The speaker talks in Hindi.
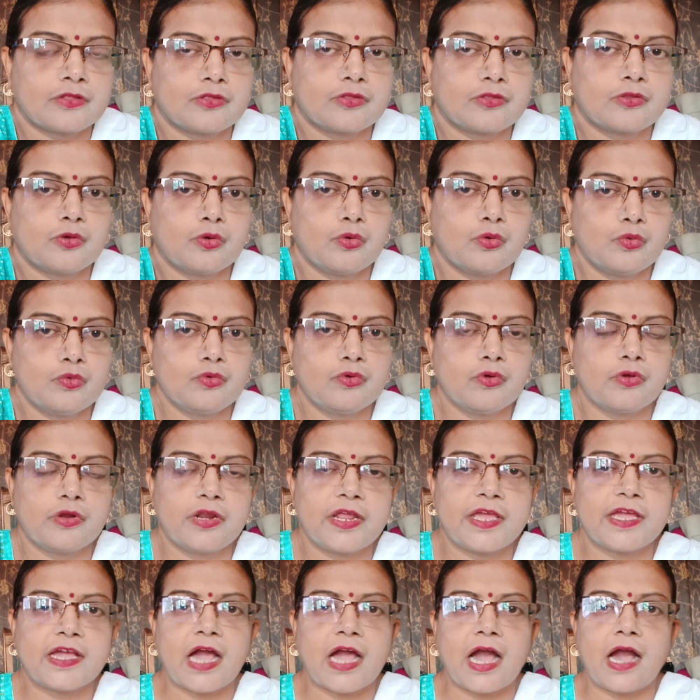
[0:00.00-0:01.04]
तो
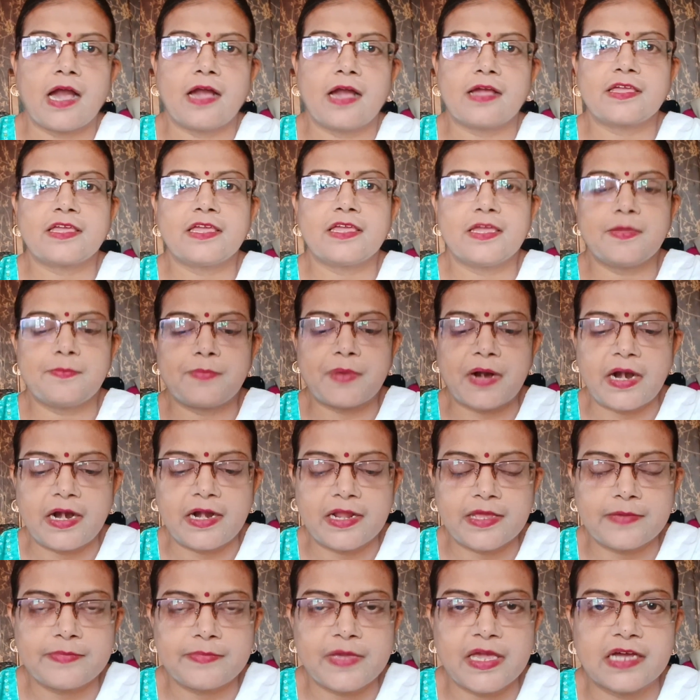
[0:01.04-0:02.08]
उन्होंने कहा कि ये
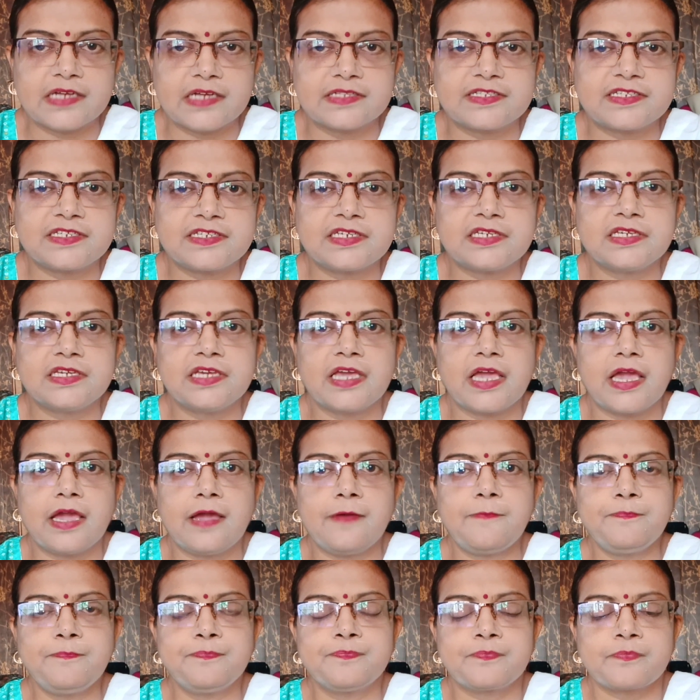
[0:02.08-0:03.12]
पढ़ने में अच्छी है